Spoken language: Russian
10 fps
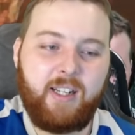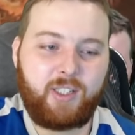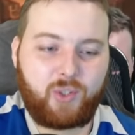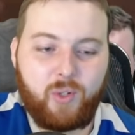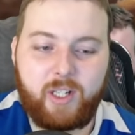
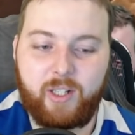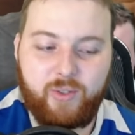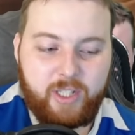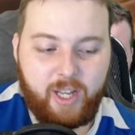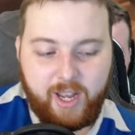Сколько
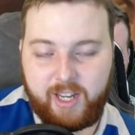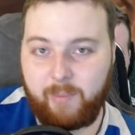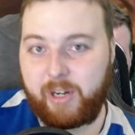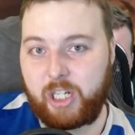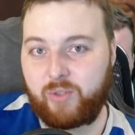людей я не
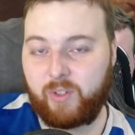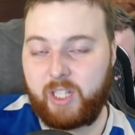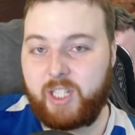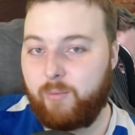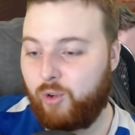опрашивал на
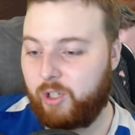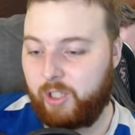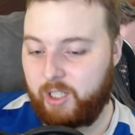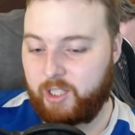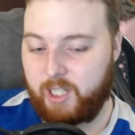тему
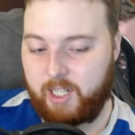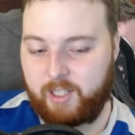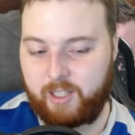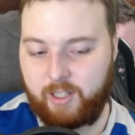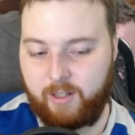
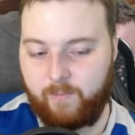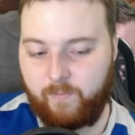канализации,